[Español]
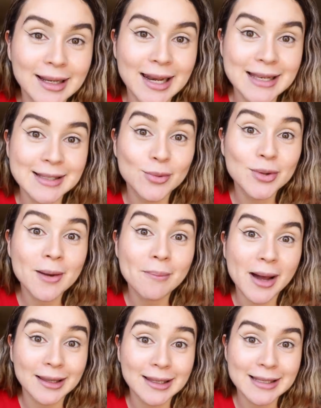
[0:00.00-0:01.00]
Y la segunda
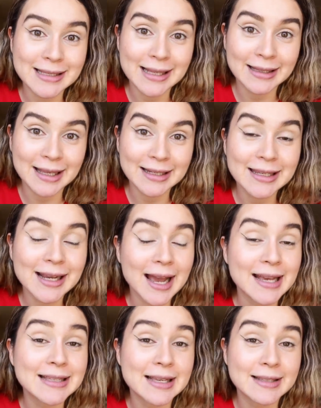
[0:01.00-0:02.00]
parte de esta
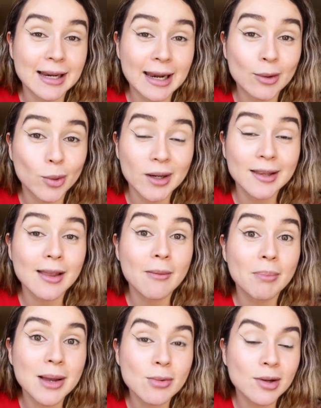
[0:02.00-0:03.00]
técnica es hacer la
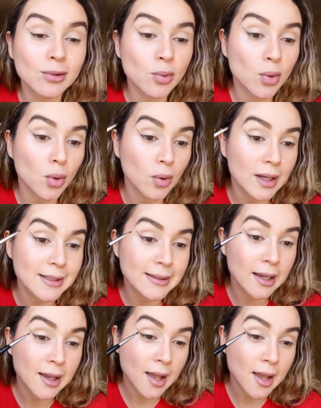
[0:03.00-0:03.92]
colita, pero el truco es